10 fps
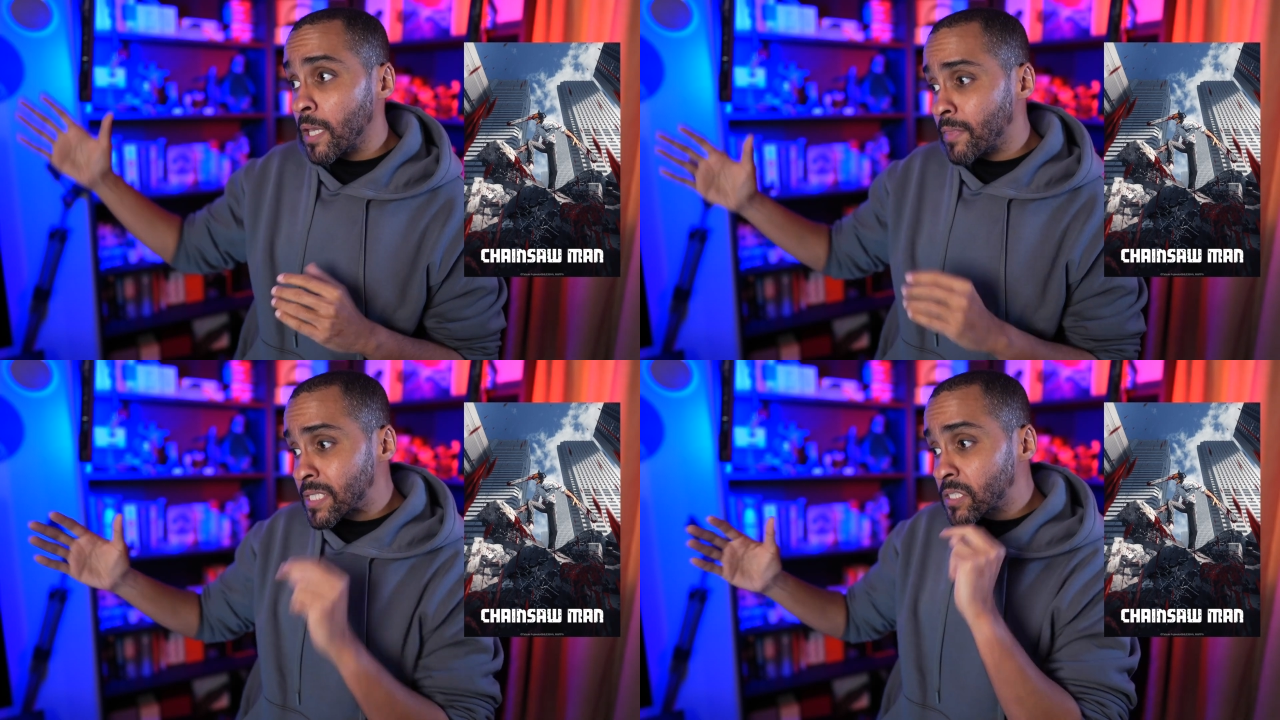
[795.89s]

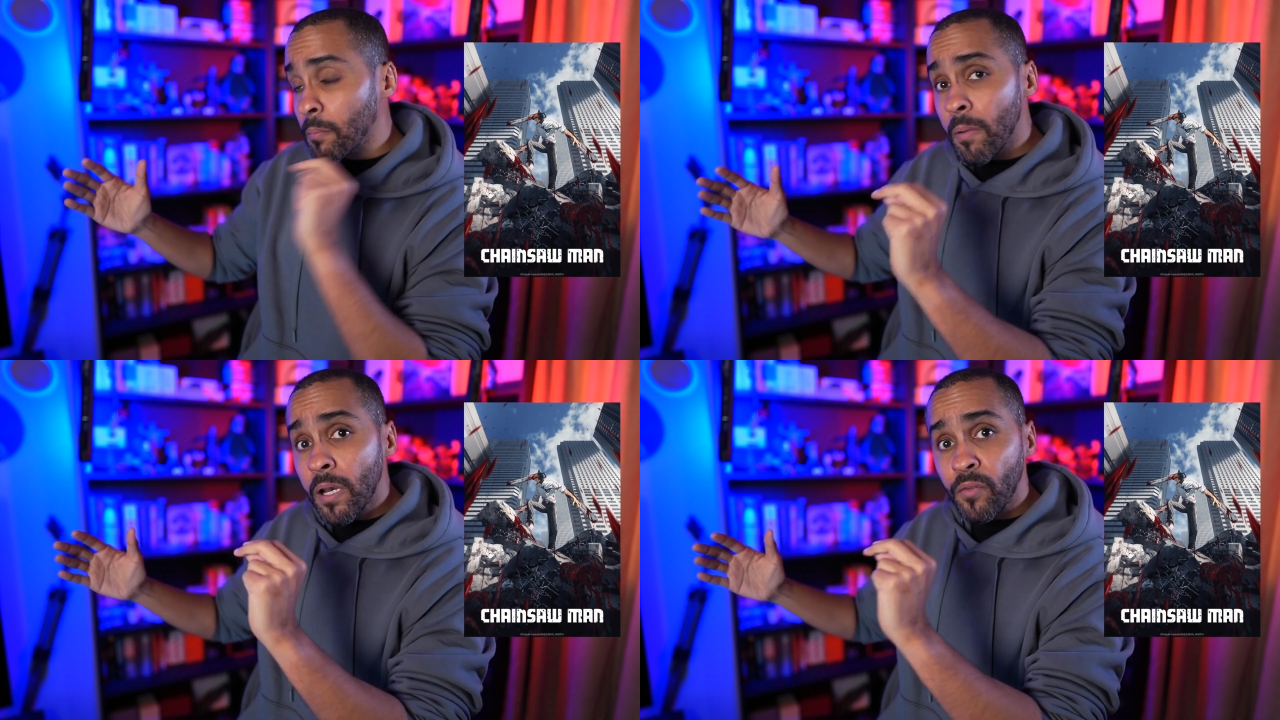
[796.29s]
إذا
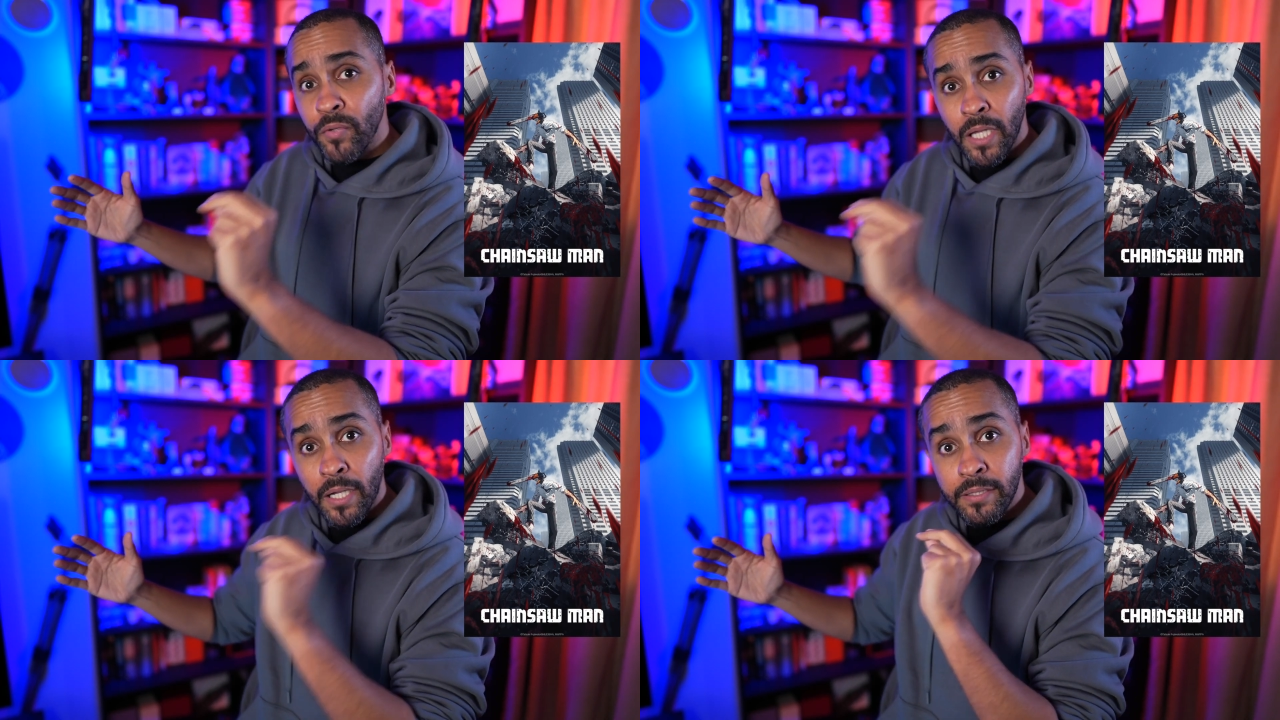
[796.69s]
استمر في
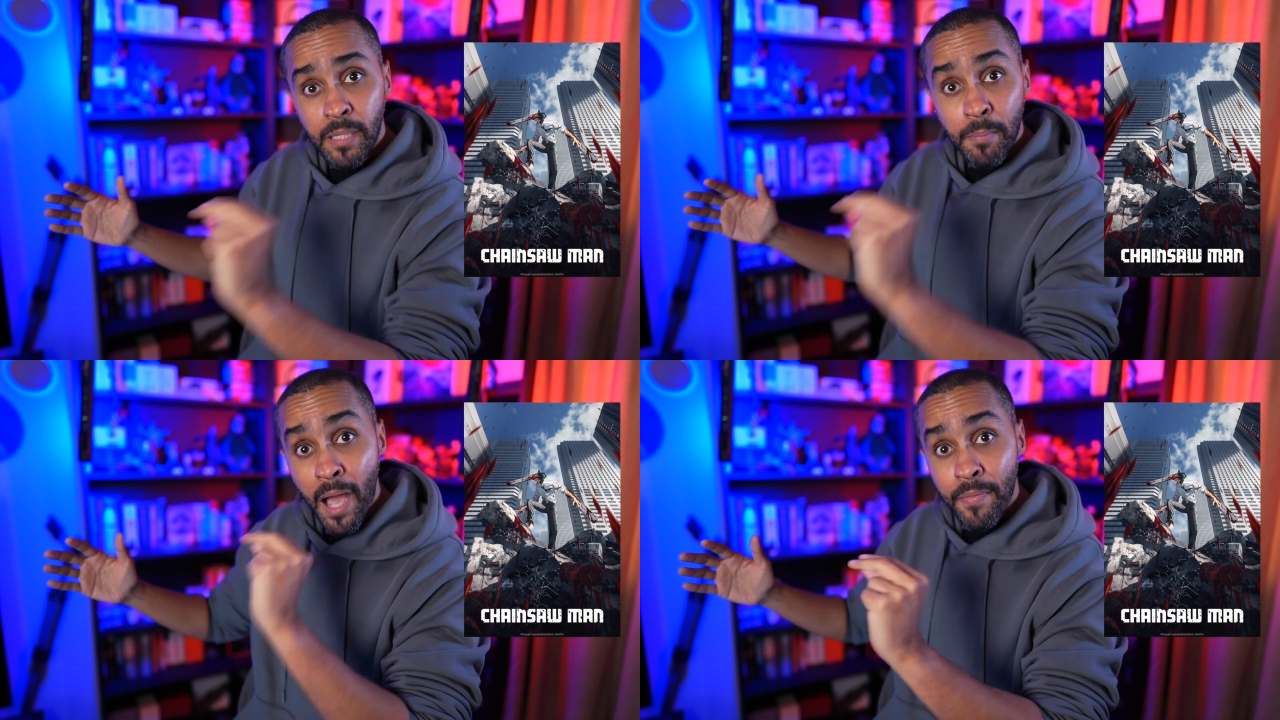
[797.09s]

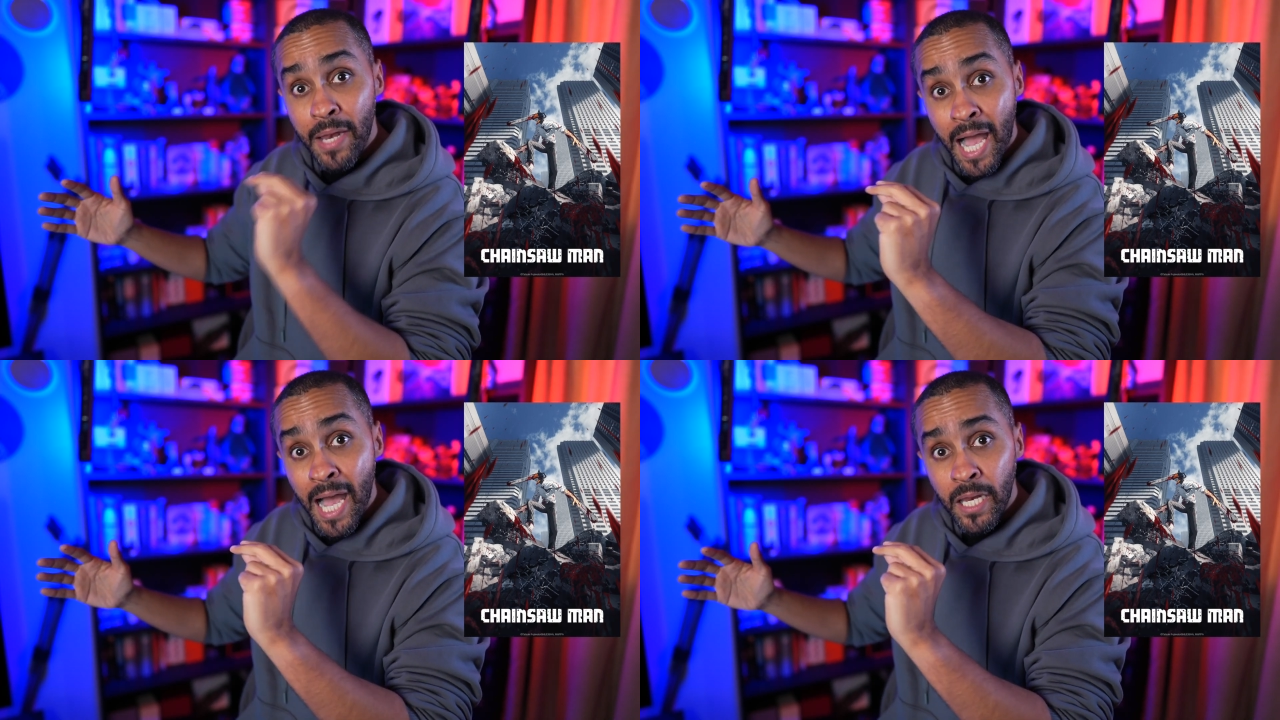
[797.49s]
تقديم هذا
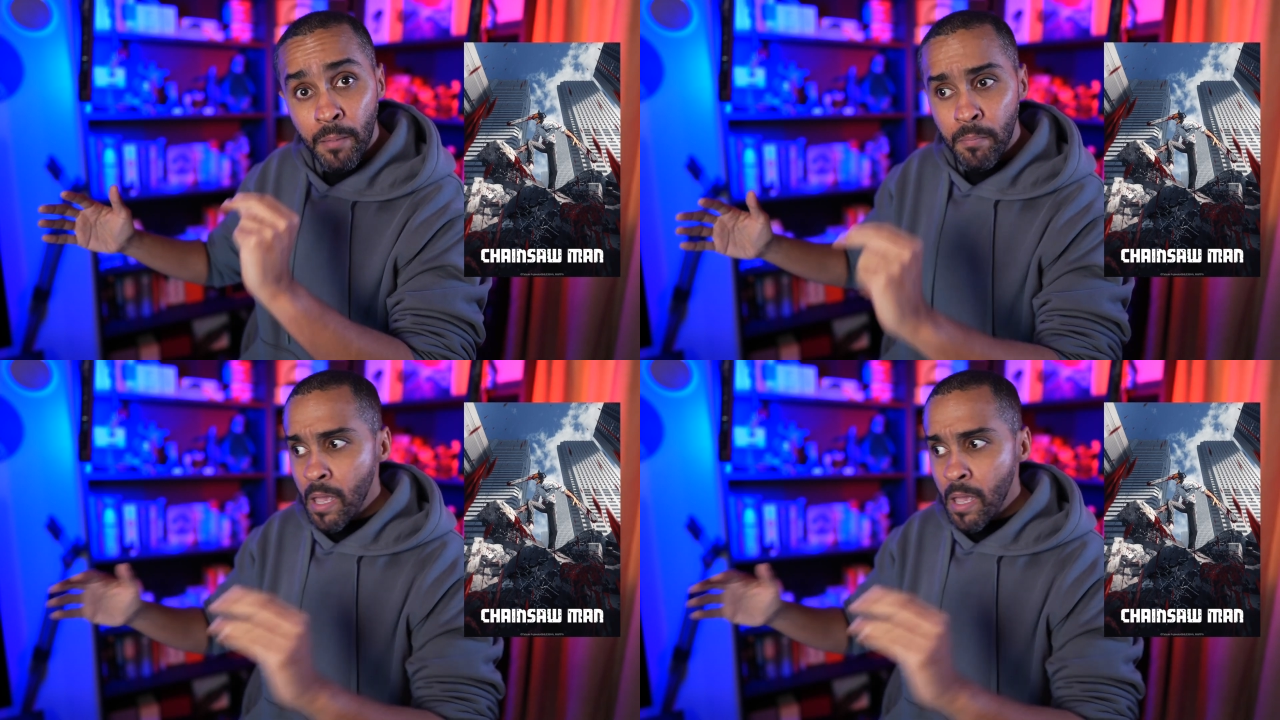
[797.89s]
العالم